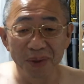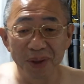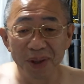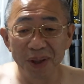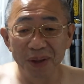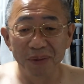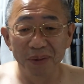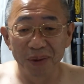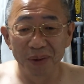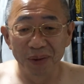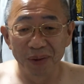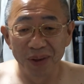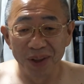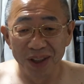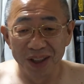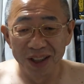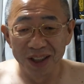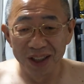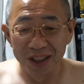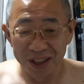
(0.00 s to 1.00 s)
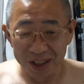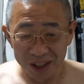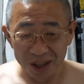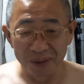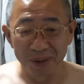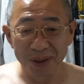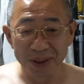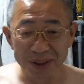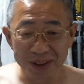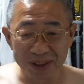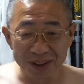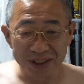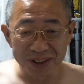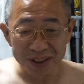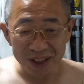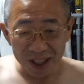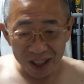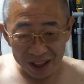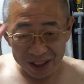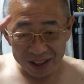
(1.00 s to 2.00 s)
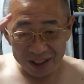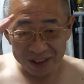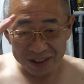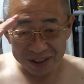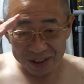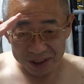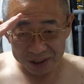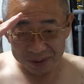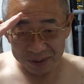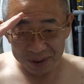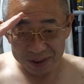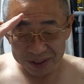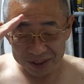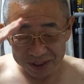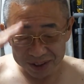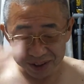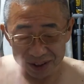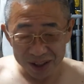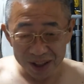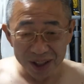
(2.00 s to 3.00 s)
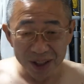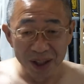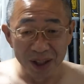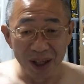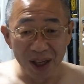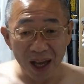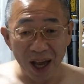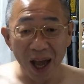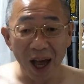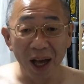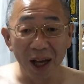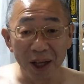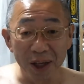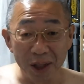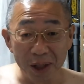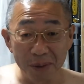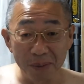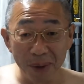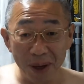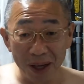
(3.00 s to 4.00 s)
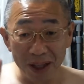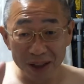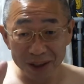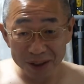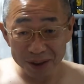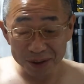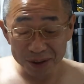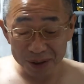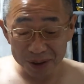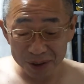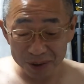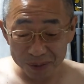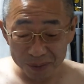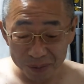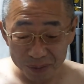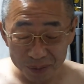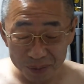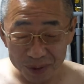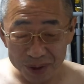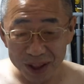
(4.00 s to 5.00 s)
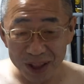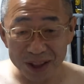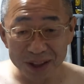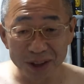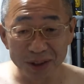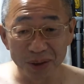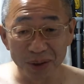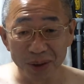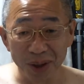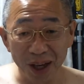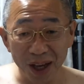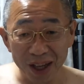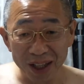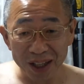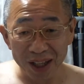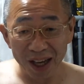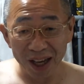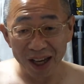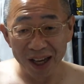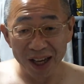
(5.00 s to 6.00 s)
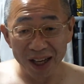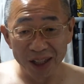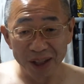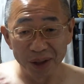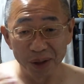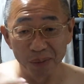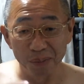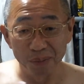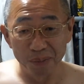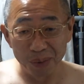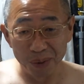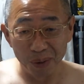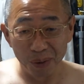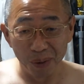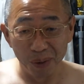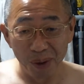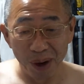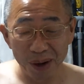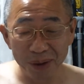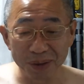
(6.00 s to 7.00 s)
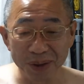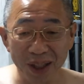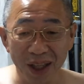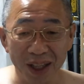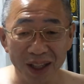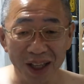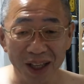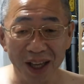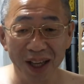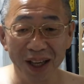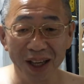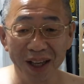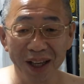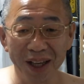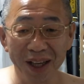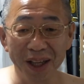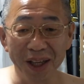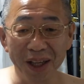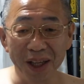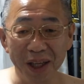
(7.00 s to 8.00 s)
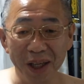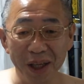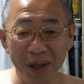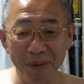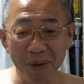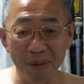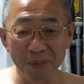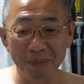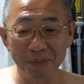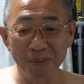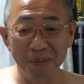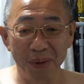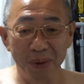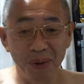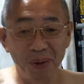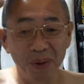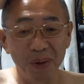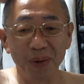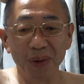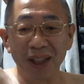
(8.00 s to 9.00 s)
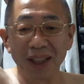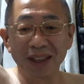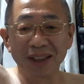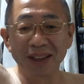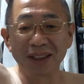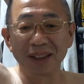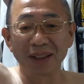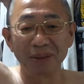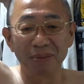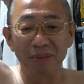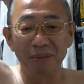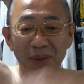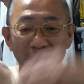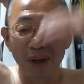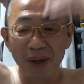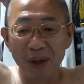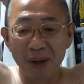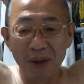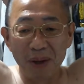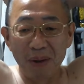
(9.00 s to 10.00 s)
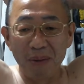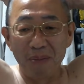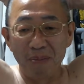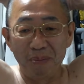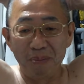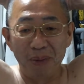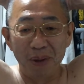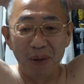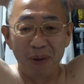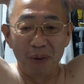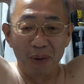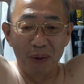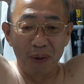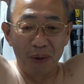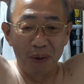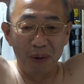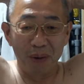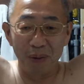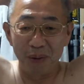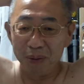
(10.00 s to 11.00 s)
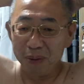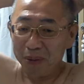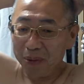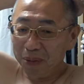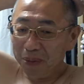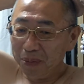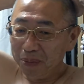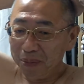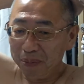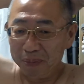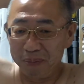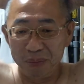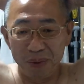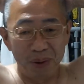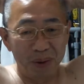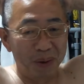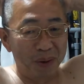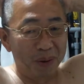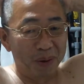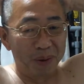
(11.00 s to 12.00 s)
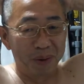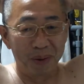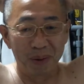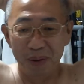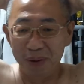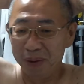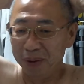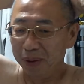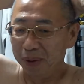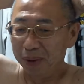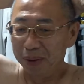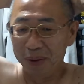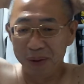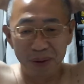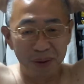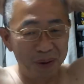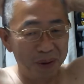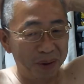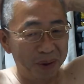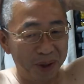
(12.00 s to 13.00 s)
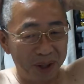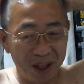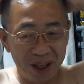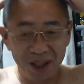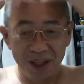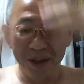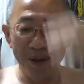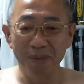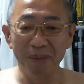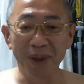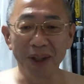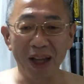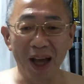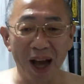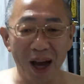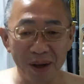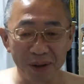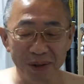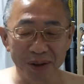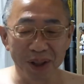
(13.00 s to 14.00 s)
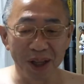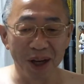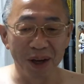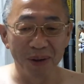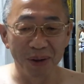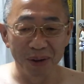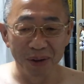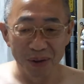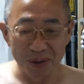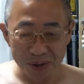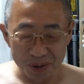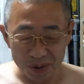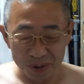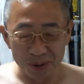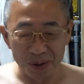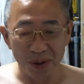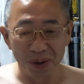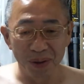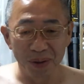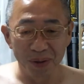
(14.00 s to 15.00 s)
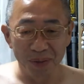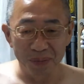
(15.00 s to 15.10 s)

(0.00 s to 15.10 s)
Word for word: イボ取りに行ってきますはい失礼しますや、今私の中で流行りのビフォーアフターね。今、ビフォーです。ビフォー、ビフォー。はい。またアフターは後ほど。